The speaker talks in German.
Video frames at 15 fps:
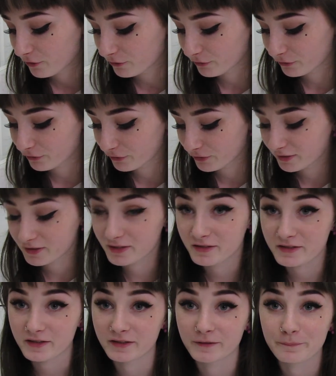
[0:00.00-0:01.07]

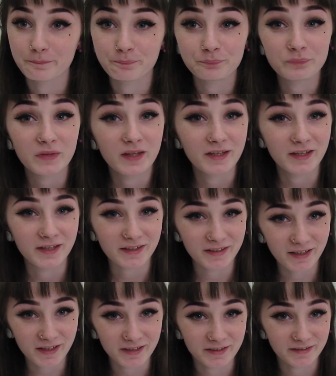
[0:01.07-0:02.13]
und ähm,
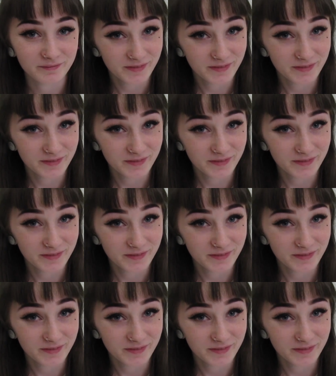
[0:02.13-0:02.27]
ja,